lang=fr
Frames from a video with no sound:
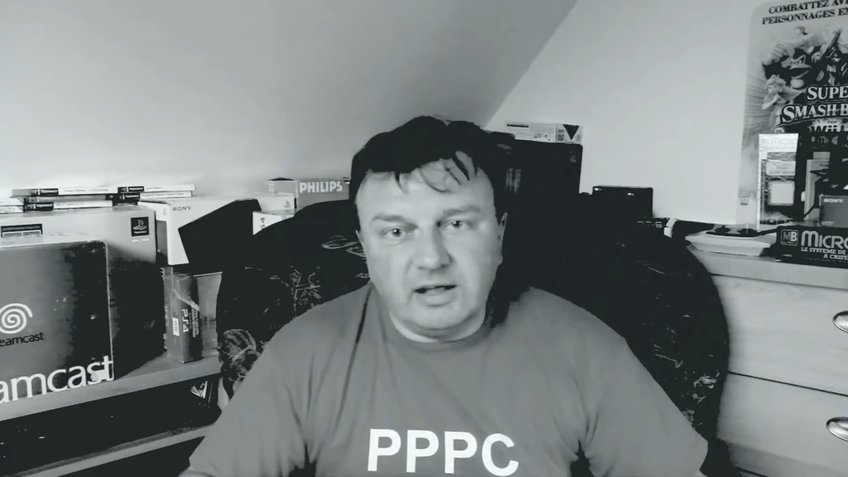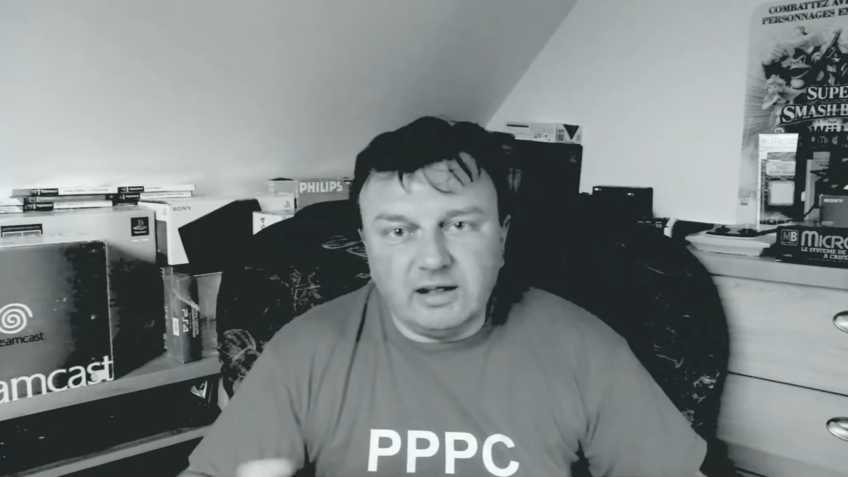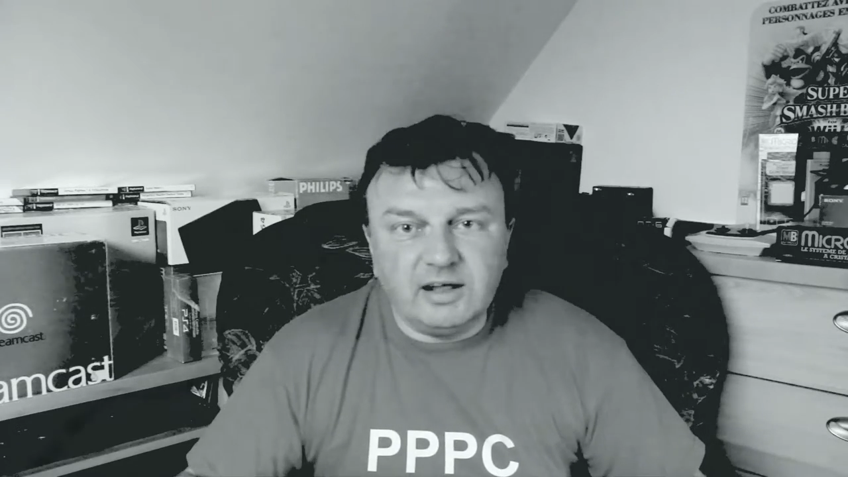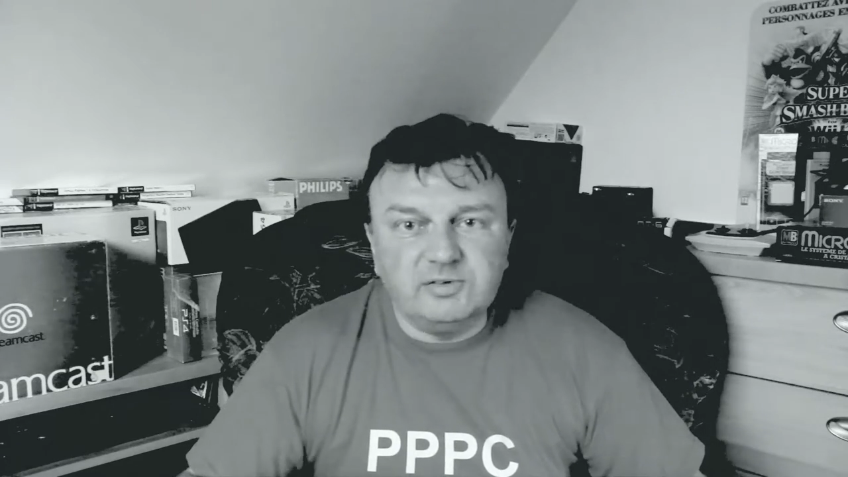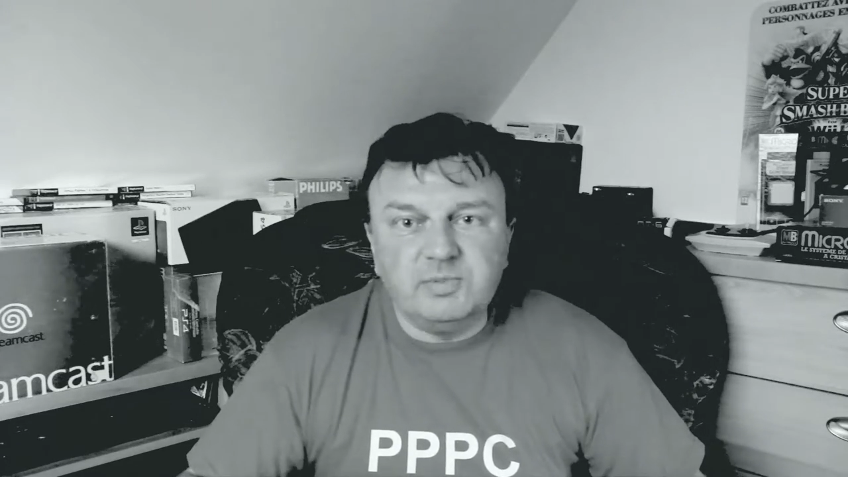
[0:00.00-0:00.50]

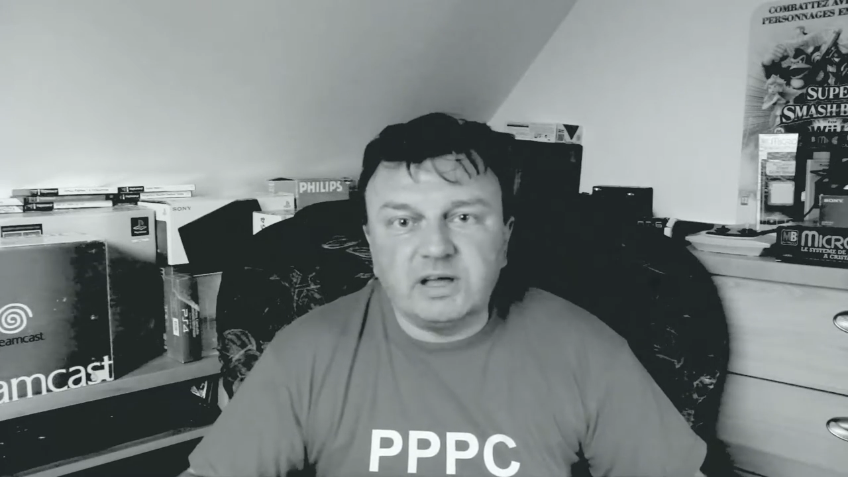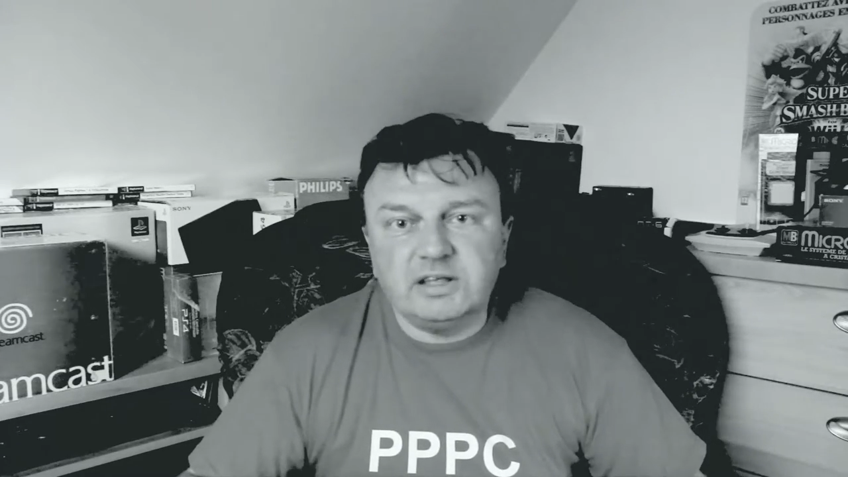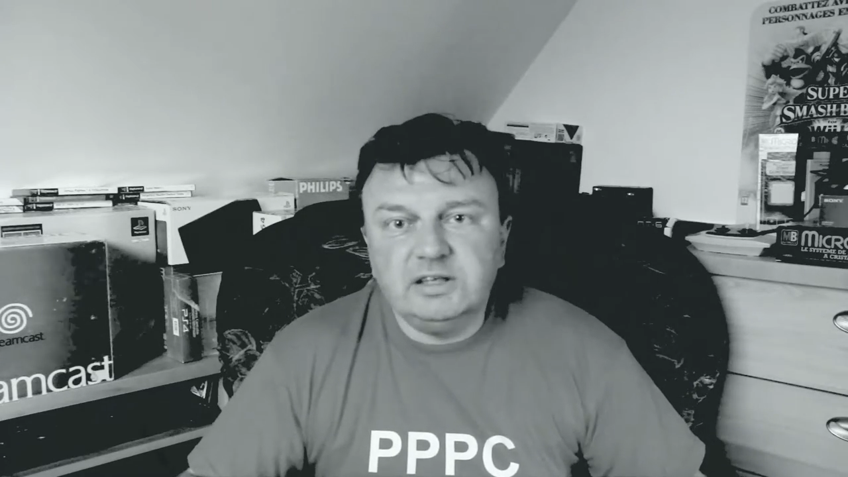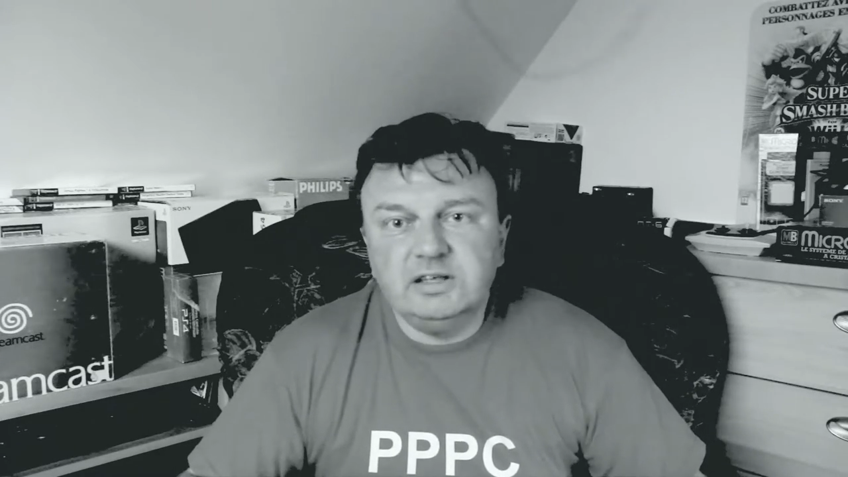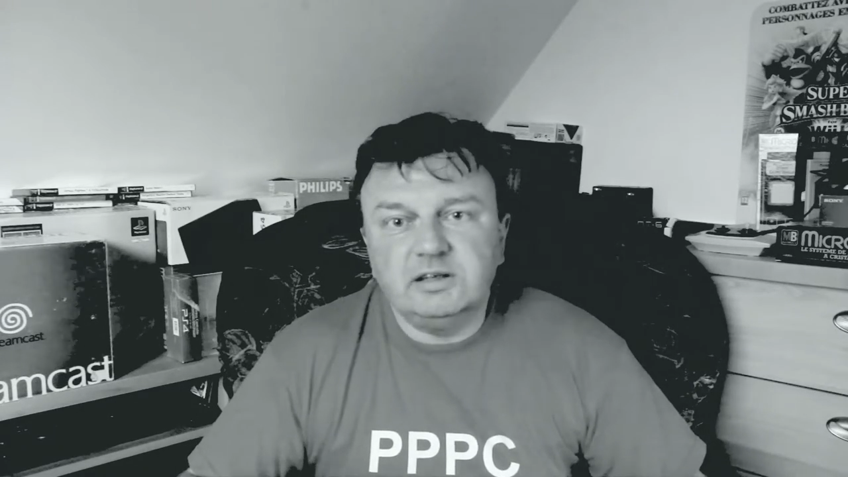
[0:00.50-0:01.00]
un
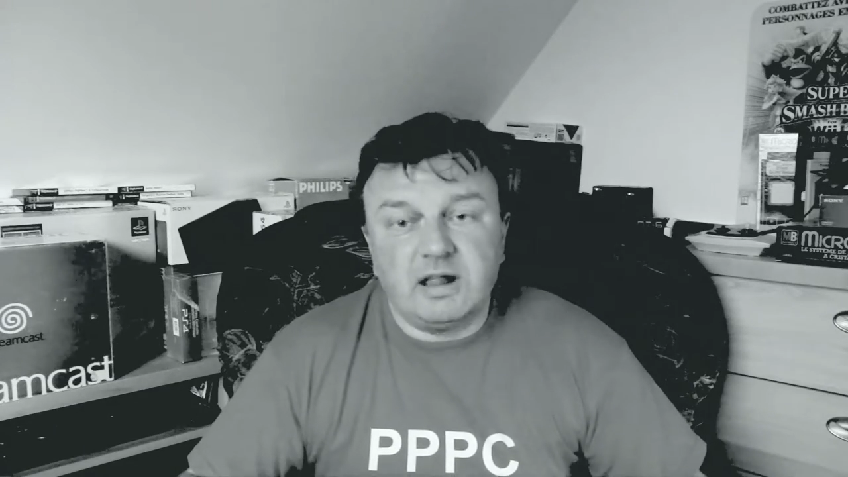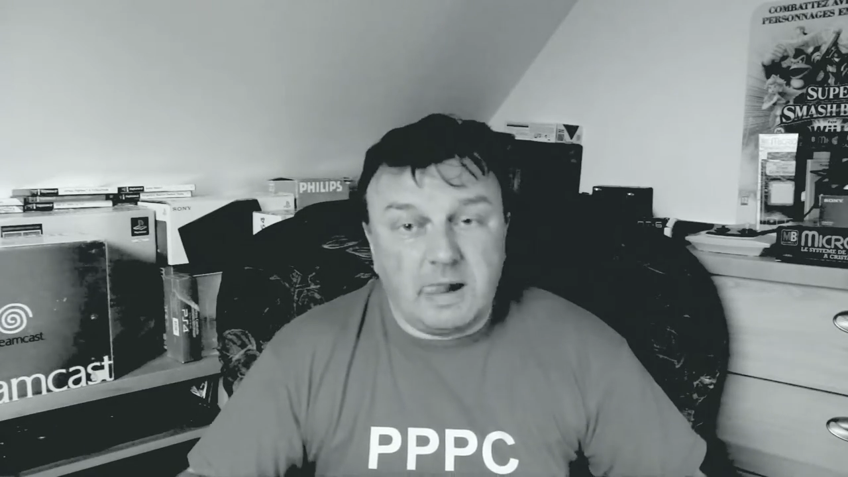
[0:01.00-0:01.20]
Raspberry,